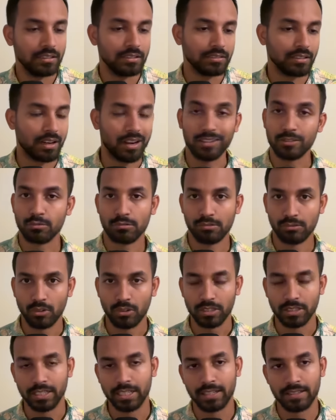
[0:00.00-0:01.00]
তারা আচরণ
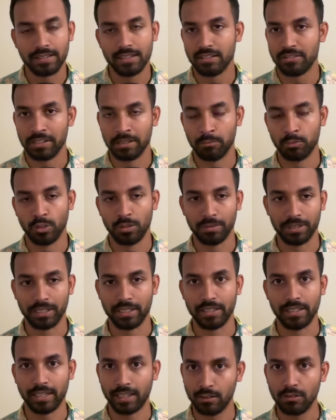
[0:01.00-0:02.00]
করে শেখ হাসিনা শেখ পরিবারকে
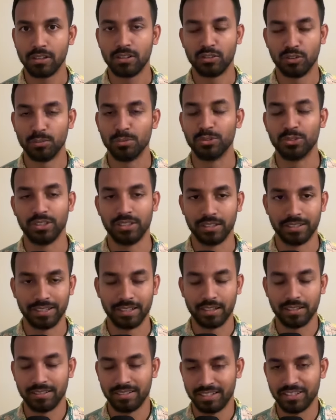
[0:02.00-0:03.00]
নিয়ে কেন কারণ অবশ্যই শেখ
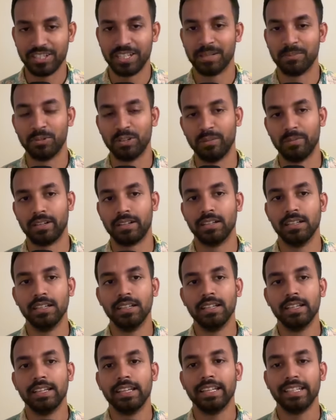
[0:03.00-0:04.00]
হাসিনা শেখ পরিবার
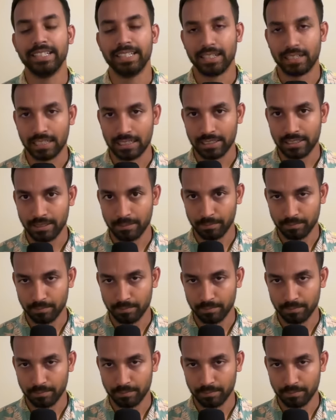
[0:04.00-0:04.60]
ইন্ডিয়ার কাছে